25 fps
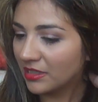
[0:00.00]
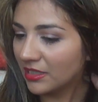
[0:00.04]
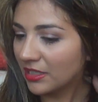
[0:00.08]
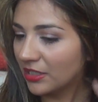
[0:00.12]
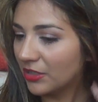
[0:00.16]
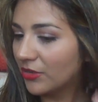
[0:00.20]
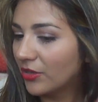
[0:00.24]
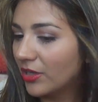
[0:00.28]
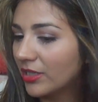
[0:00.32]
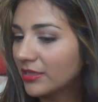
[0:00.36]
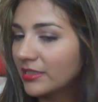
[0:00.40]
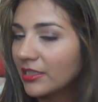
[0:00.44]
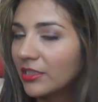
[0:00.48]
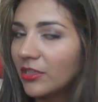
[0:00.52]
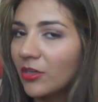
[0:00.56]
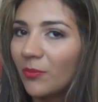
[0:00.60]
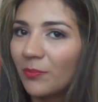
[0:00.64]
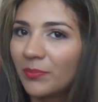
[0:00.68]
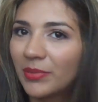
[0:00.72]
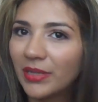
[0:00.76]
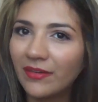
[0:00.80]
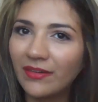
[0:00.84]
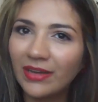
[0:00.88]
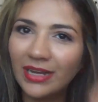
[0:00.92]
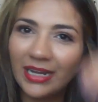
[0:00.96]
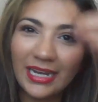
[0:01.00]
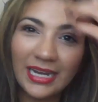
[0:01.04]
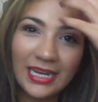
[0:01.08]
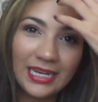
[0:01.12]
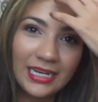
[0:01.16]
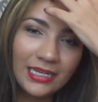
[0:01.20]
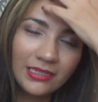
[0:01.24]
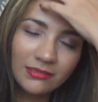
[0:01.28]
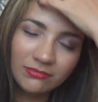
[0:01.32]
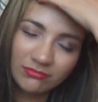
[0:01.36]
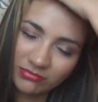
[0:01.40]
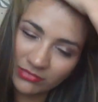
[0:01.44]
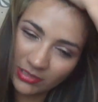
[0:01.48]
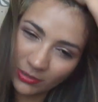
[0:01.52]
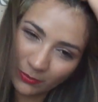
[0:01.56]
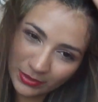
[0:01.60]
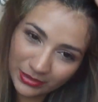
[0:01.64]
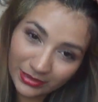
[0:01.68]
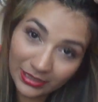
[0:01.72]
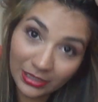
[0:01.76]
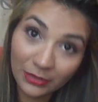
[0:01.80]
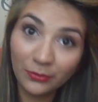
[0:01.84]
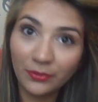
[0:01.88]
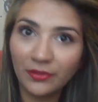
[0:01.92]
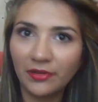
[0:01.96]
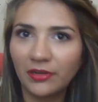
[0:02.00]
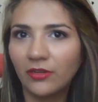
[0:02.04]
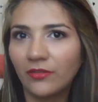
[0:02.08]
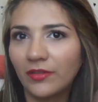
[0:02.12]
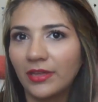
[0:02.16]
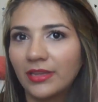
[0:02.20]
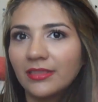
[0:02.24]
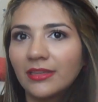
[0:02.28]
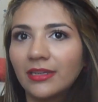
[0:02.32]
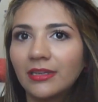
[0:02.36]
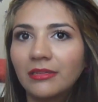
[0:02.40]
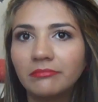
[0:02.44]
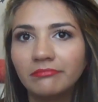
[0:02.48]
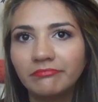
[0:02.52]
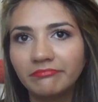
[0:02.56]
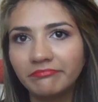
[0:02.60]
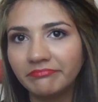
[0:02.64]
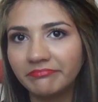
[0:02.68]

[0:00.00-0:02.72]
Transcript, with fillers: Y yo antes compraba Cala, que cuesta 9.90.